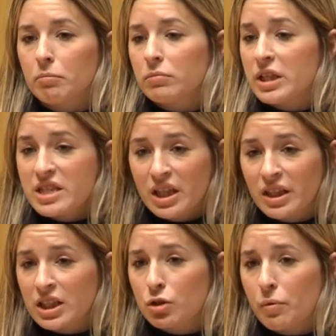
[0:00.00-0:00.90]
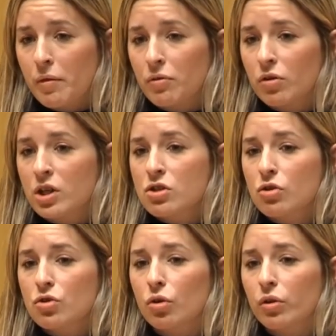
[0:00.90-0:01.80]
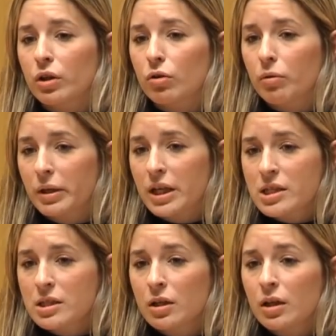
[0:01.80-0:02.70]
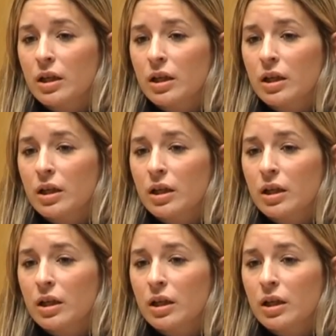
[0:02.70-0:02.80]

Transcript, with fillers: distintas asociaciones, no solo de jóvenes,